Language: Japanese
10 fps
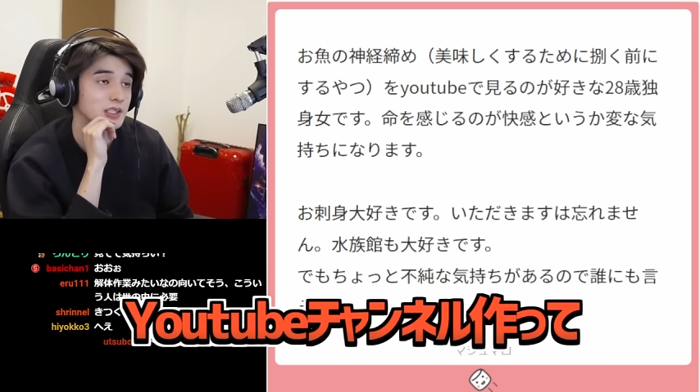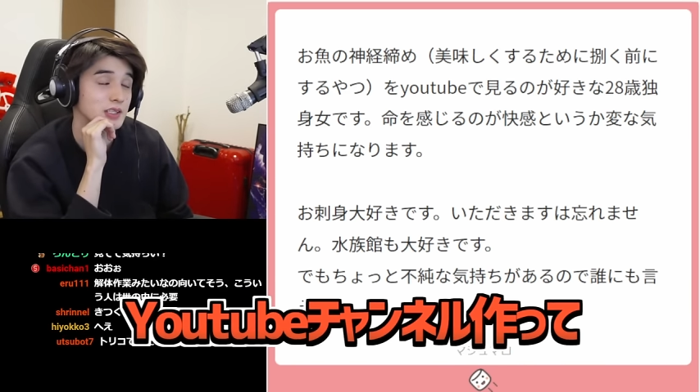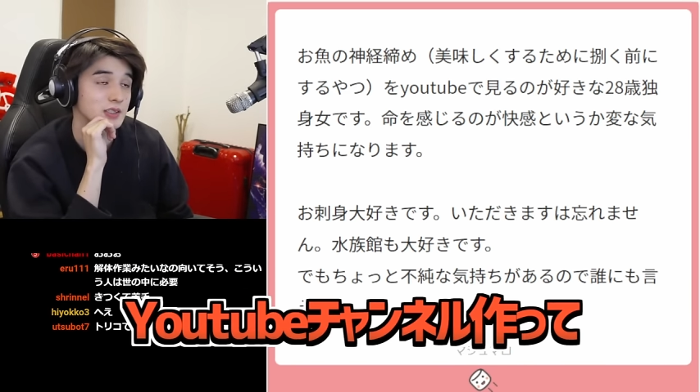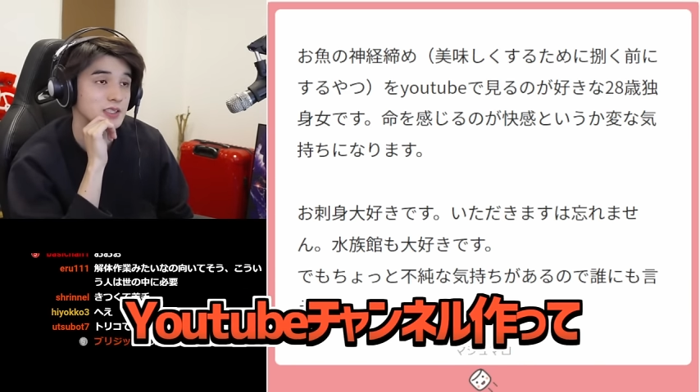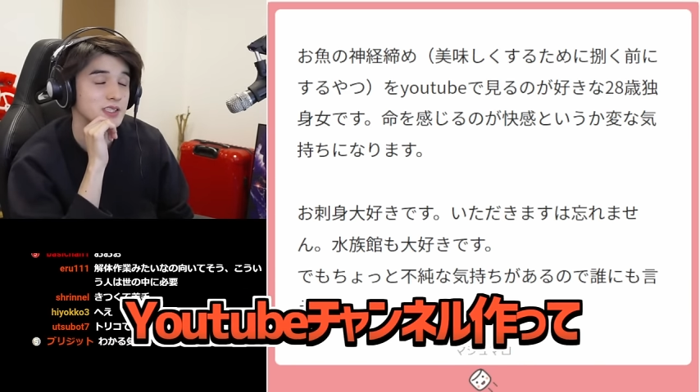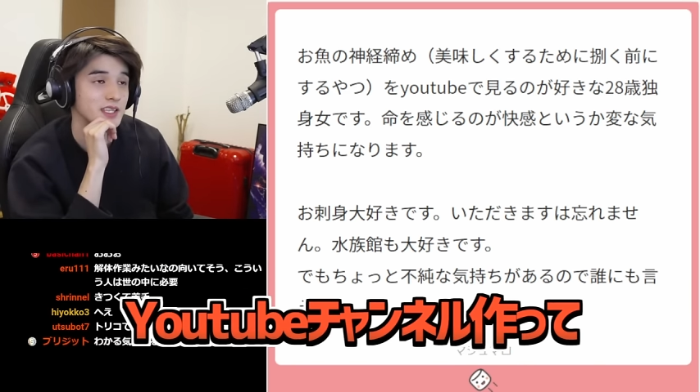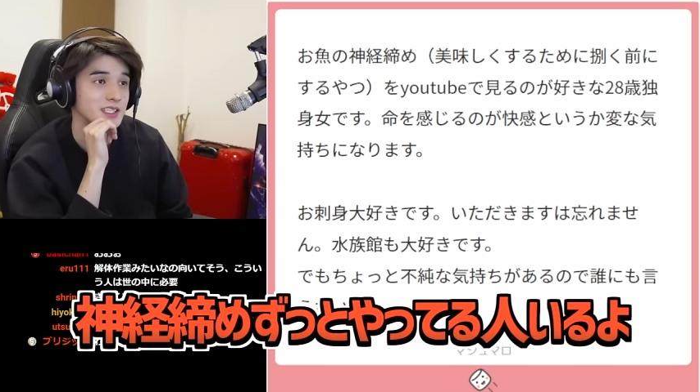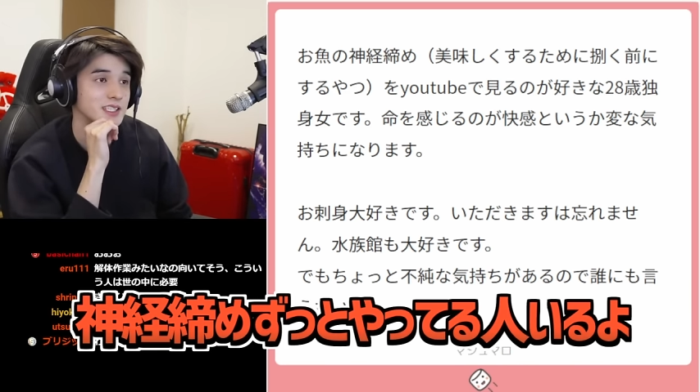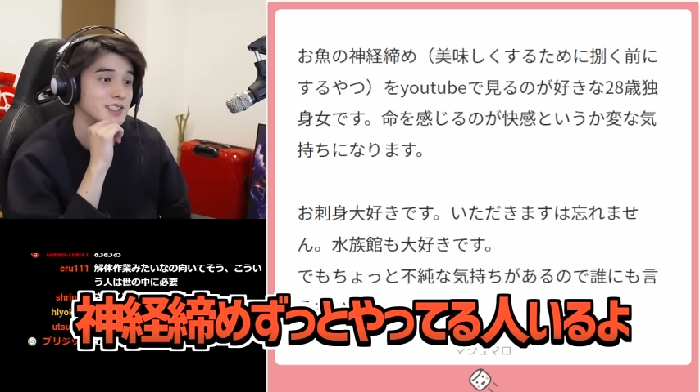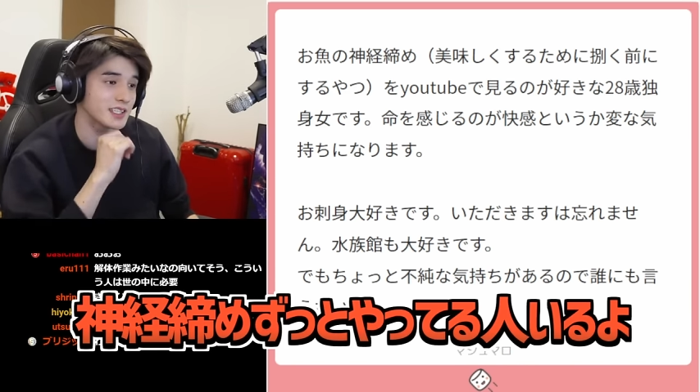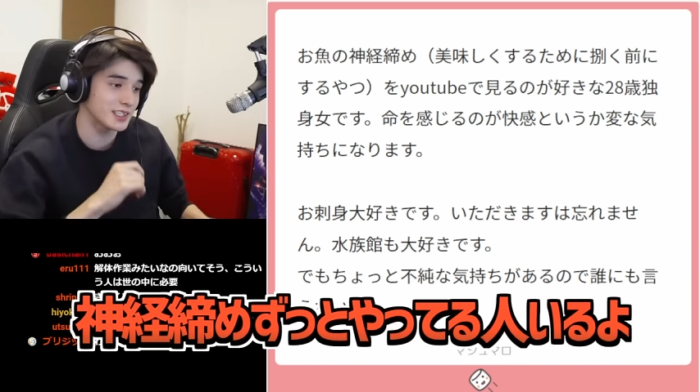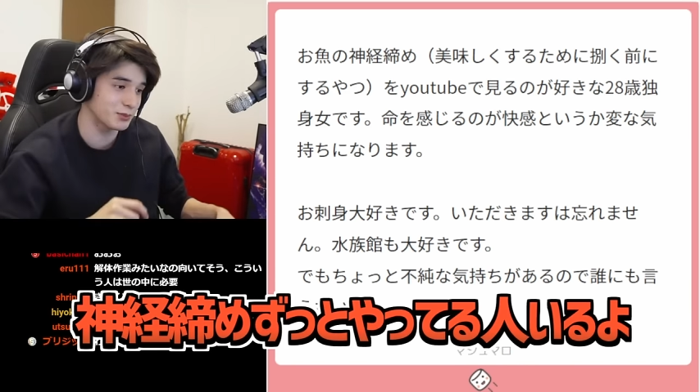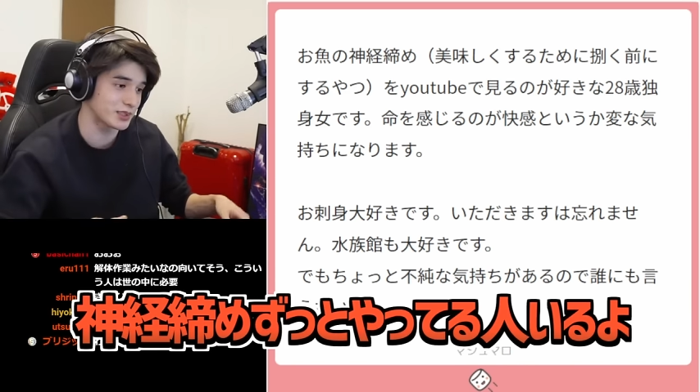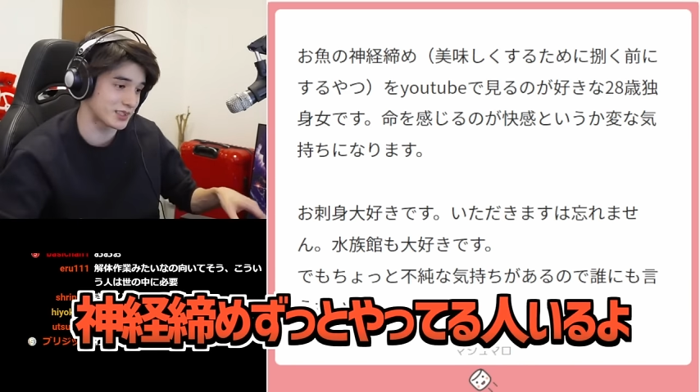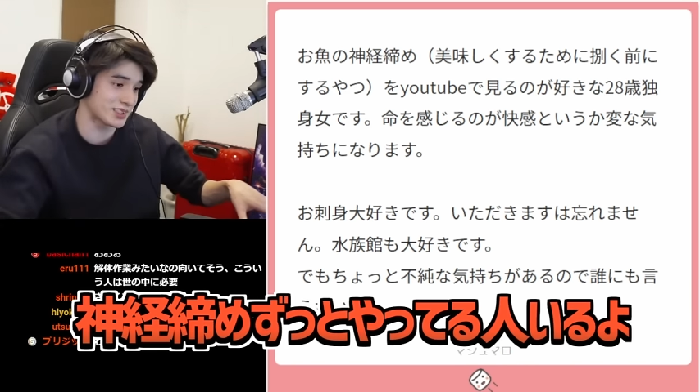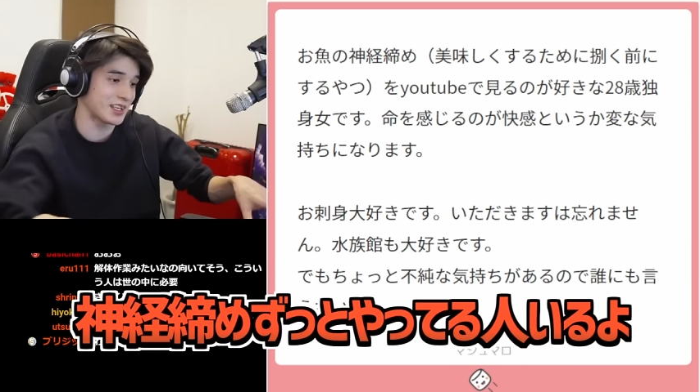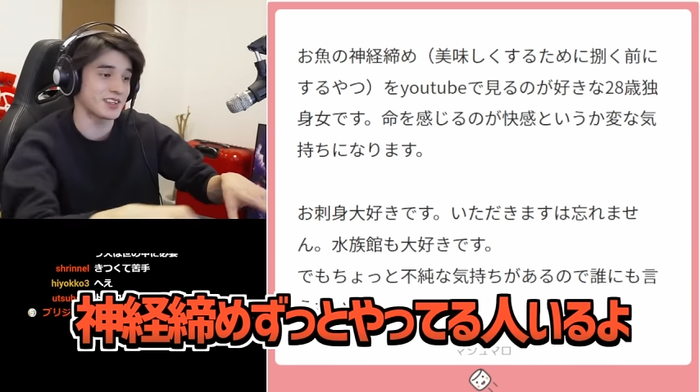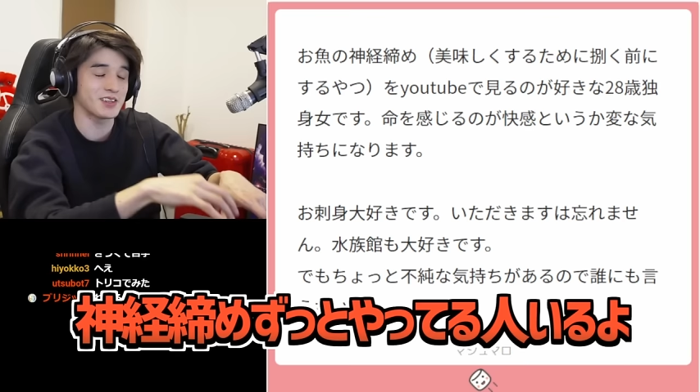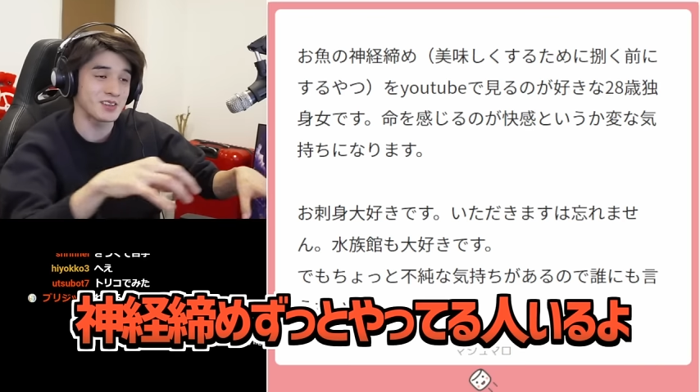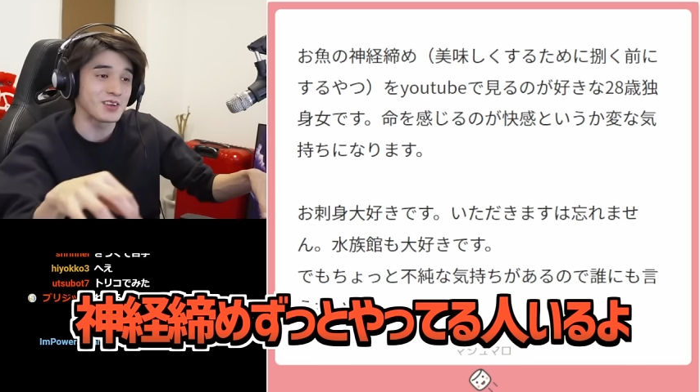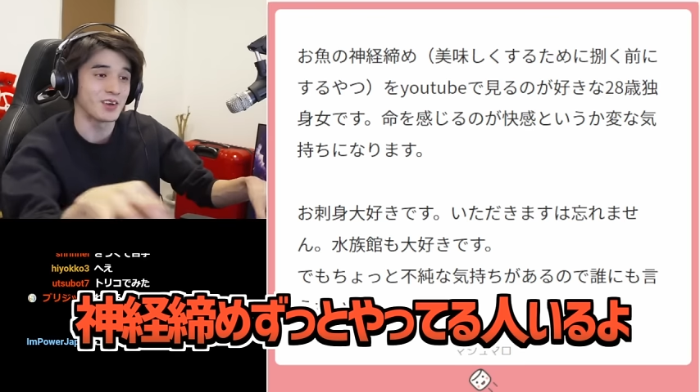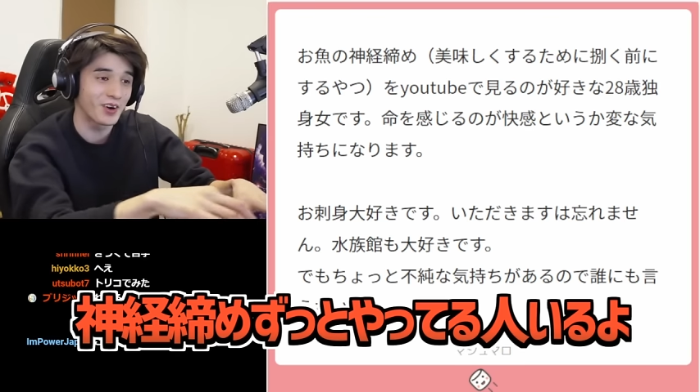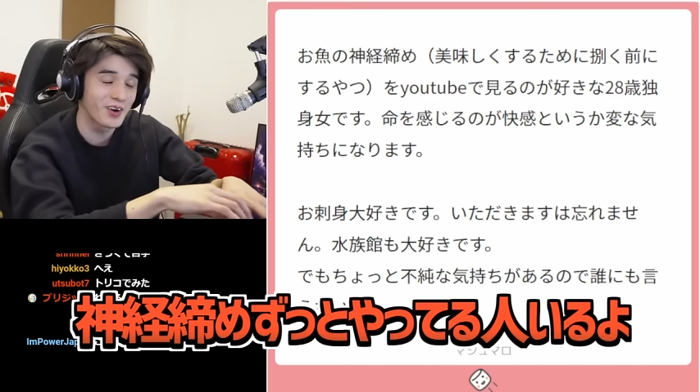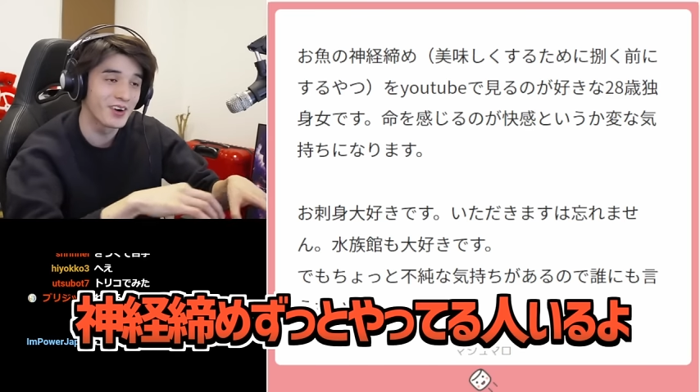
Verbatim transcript: チャンネル作って神経締めずっとやってきてるよ。